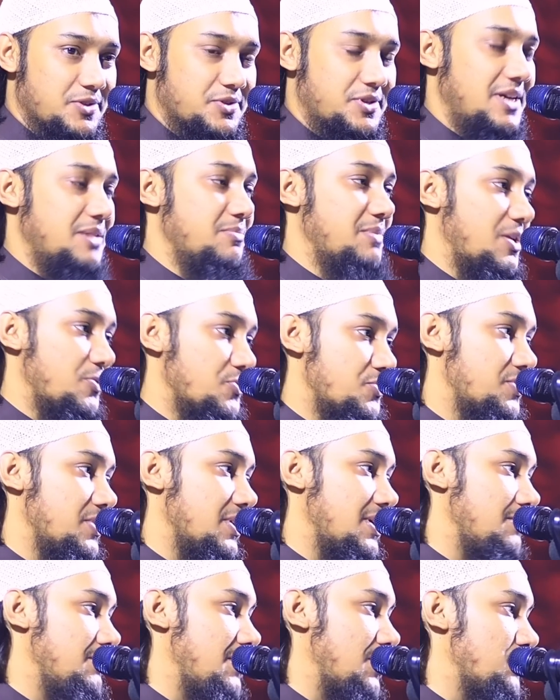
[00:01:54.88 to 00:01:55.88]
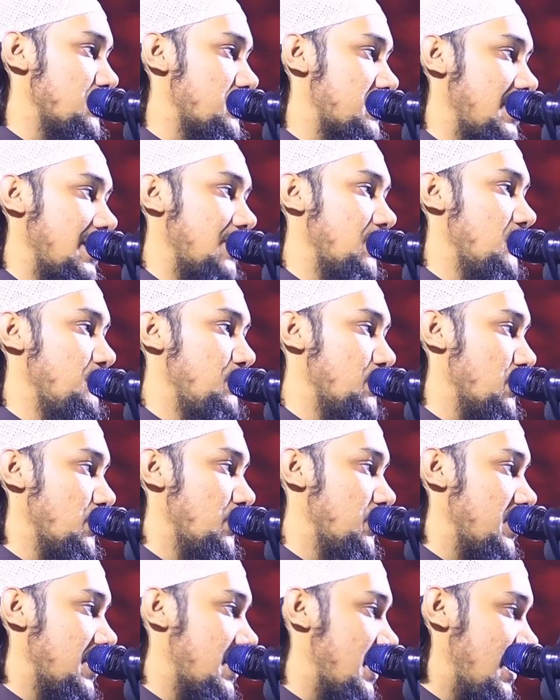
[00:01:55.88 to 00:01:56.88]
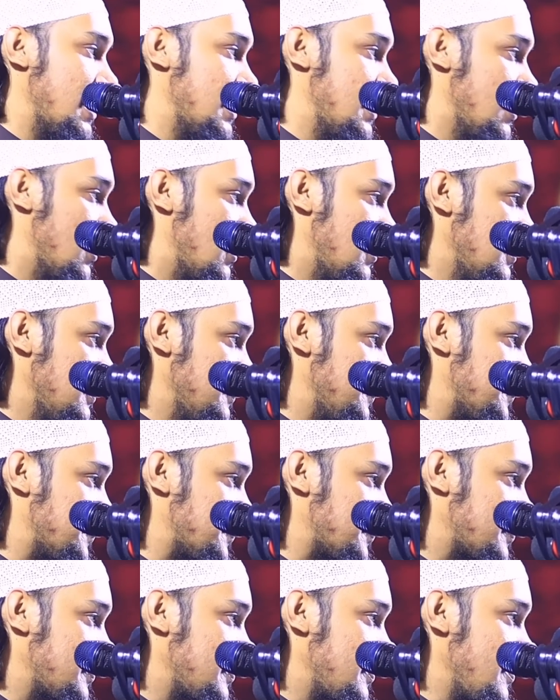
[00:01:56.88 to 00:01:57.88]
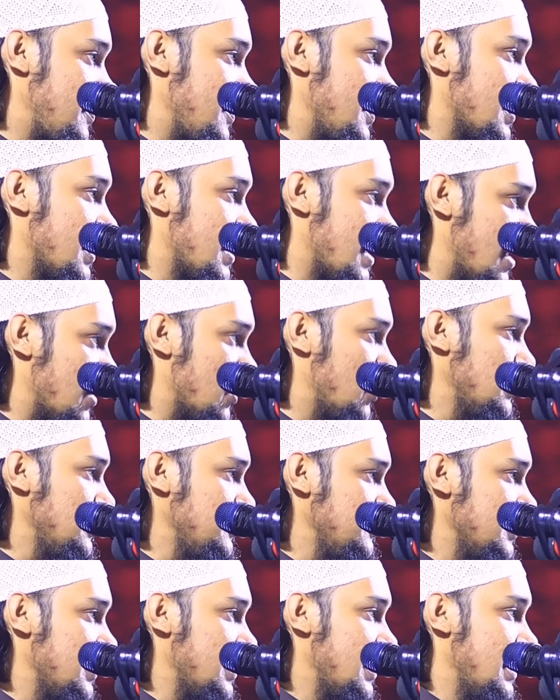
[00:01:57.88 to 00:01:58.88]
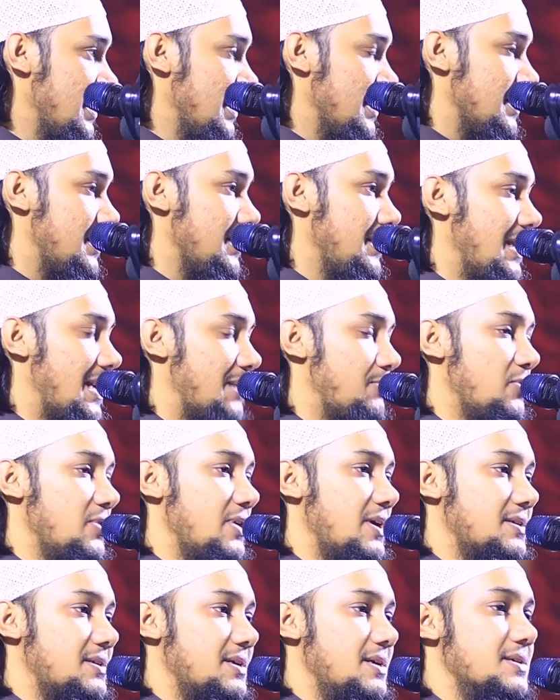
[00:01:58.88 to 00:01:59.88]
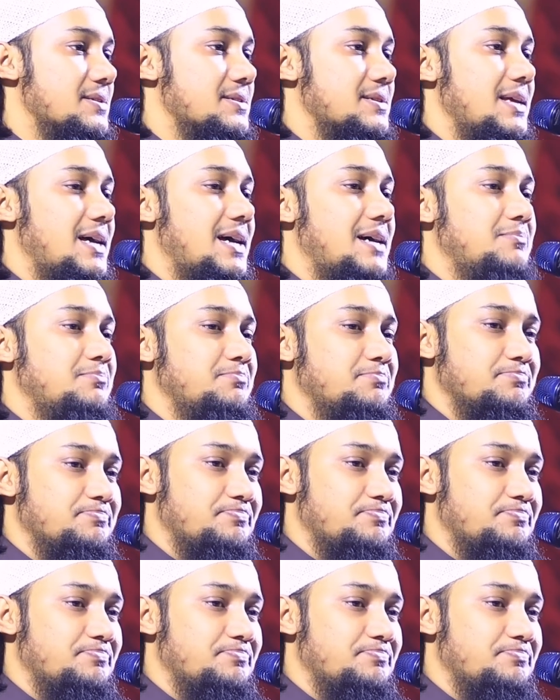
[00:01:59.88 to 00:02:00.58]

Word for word: সেই মানুষটাকে মানুষ কেন পনেরোটা গালি দিল কারণ তিনি এমন একটা ইসলাম